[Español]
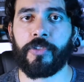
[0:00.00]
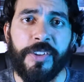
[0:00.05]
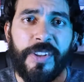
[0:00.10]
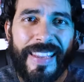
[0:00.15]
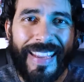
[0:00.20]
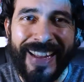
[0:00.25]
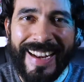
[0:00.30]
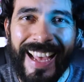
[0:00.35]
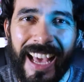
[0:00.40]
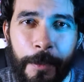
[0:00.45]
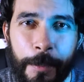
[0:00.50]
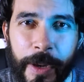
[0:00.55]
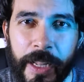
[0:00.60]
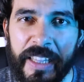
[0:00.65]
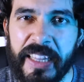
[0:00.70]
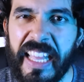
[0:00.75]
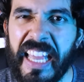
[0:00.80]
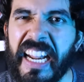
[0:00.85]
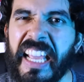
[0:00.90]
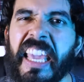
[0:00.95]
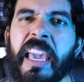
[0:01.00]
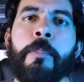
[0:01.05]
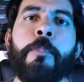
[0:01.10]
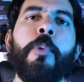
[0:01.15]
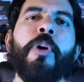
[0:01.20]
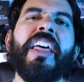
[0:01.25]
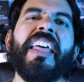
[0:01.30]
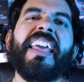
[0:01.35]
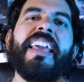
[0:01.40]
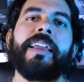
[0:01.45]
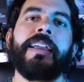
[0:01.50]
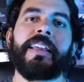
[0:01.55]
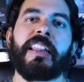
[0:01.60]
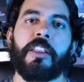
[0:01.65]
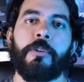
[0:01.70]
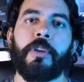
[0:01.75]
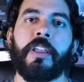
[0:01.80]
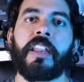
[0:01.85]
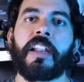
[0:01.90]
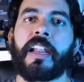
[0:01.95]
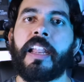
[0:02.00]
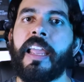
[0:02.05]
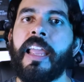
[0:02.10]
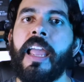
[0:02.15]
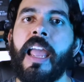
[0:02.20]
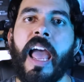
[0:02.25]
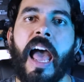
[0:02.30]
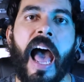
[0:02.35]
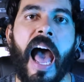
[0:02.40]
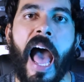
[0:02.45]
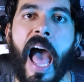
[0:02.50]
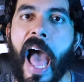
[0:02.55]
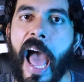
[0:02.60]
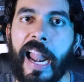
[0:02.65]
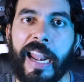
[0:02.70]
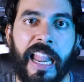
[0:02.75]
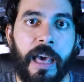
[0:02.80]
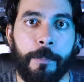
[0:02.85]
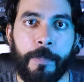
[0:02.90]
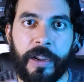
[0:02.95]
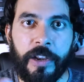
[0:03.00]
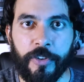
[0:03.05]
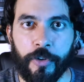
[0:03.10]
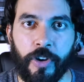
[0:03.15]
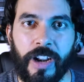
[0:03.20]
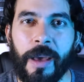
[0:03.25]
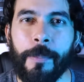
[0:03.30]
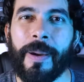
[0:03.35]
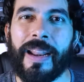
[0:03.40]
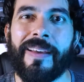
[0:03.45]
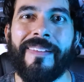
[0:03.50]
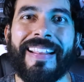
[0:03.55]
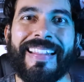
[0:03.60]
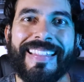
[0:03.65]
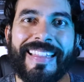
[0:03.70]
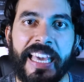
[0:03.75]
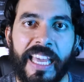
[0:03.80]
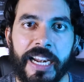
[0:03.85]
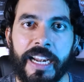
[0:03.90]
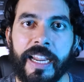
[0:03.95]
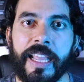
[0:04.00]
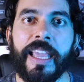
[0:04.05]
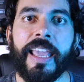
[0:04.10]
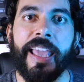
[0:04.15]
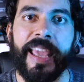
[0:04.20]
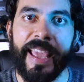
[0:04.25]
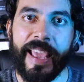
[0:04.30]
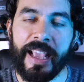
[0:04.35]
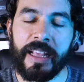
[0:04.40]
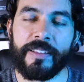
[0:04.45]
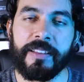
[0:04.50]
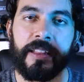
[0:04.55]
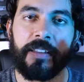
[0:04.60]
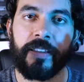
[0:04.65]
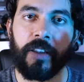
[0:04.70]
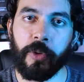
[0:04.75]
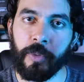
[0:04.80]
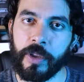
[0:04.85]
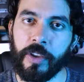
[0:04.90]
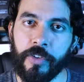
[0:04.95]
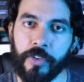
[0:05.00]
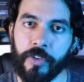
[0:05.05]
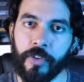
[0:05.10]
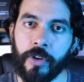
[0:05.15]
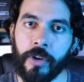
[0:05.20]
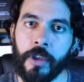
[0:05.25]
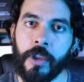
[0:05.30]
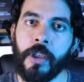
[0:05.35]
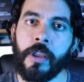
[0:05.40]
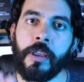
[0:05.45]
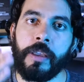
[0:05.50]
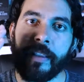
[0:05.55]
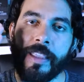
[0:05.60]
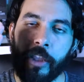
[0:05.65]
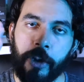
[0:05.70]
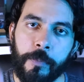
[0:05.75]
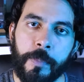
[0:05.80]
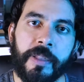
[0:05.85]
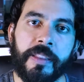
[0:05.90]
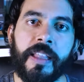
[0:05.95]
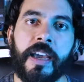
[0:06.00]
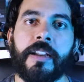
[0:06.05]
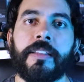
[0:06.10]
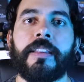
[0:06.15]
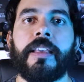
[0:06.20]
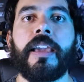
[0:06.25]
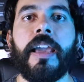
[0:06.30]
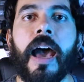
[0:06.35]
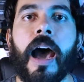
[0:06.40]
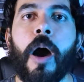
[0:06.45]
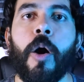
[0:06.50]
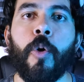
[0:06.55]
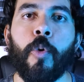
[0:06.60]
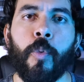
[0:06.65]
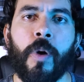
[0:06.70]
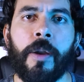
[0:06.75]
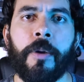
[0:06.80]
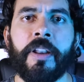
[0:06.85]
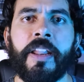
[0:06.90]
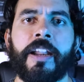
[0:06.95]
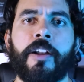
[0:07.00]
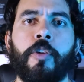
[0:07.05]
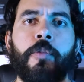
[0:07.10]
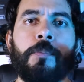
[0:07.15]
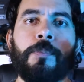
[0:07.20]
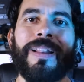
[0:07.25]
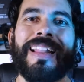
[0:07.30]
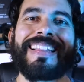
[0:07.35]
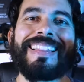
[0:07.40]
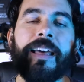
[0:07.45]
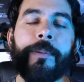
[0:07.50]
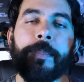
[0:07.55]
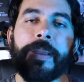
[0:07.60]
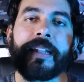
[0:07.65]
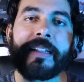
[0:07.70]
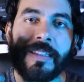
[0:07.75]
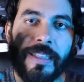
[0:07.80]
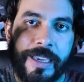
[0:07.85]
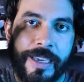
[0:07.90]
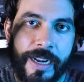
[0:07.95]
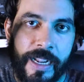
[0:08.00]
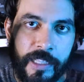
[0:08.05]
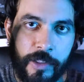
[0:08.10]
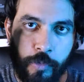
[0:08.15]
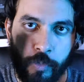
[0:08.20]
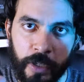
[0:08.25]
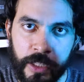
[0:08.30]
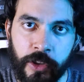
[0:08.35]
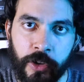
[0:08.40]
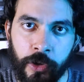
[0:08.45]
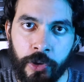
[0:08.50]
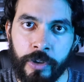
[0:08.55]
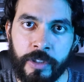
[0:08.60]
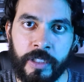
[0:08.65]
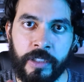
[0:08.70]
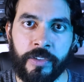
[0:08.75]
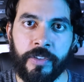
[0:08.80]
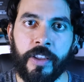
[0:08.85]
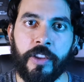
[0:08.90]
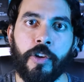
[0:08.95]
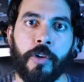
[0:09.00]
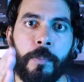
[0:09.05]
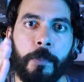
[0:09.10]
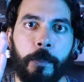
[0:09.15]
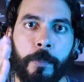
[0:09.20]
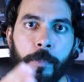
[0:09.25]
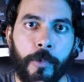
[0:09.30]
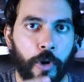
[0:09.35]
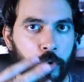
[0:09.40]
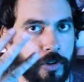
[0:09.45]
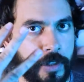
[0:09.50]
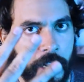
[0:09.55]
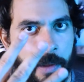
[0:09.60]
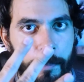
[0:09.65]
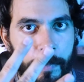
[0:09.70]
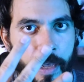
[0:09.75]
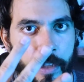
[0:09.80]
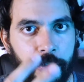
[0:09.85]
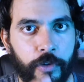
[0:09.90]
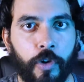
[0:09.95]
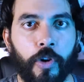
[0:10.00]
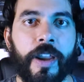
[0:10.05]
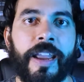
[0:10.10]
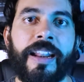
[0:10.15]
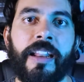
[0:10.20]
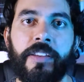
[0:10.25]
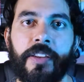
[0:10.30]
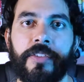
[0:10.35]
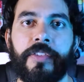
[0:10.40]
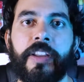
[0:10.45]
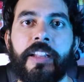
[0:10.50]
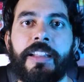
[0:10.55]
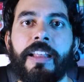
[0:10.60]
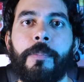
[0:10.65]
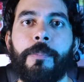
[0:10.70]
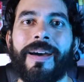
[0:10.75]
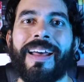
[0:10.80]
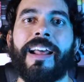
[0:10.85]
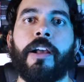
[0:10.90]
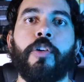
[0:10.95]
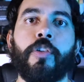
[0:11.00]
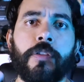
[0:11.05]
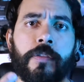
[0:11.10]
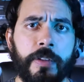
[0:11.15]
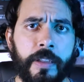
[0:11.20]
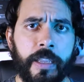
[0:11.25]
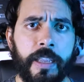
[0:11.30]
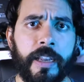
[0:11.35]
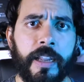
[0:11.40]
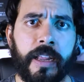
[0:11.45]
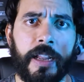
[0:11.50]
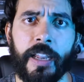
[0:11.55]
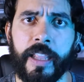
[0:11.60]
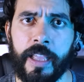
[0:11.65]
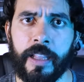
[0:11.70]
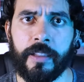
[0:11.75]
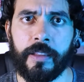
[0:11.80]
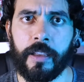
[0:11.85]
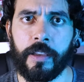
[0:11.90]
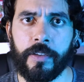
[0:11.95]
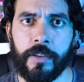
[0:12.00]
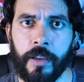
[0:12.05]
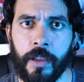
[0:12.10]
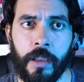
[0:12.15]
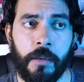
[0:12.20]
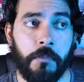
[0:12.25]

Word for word: Si quieres aprender qué puedes escribirle a las personas para venderle este servicio, quiero invitarte a un webinar completamente gratuito donde te enseño los tres pasos que necesitas para conseguir clientes